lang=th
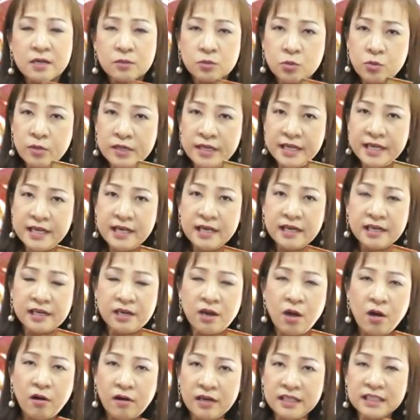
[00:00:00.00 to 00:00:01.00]
ช่วงนี้เงิน
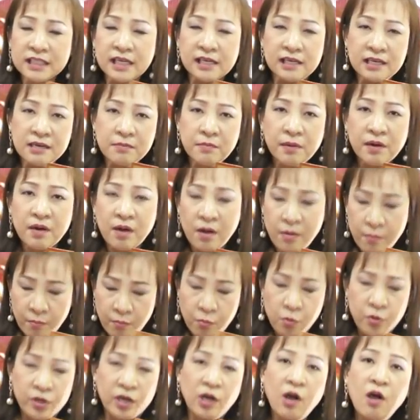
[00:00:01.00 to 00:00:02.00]
ทองก็จะเริ่มห
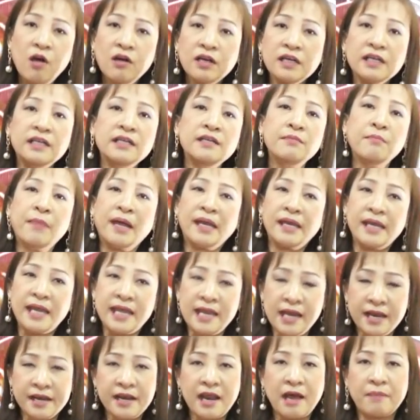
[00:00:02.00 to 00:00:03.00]
มุนคล่องขึ้นมันใน
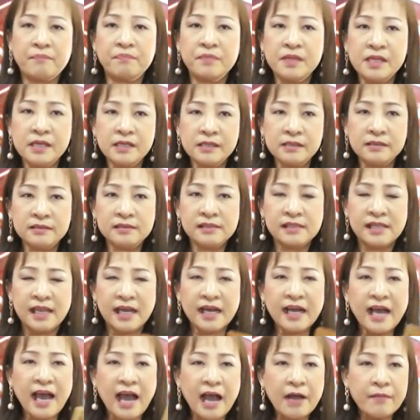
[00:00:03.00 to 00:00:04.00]
ระดับหนึ่ง
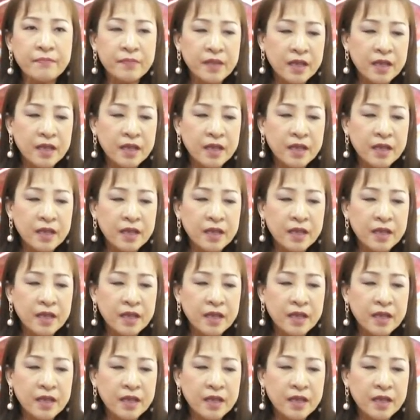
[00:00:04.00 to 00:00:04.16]
นะคะ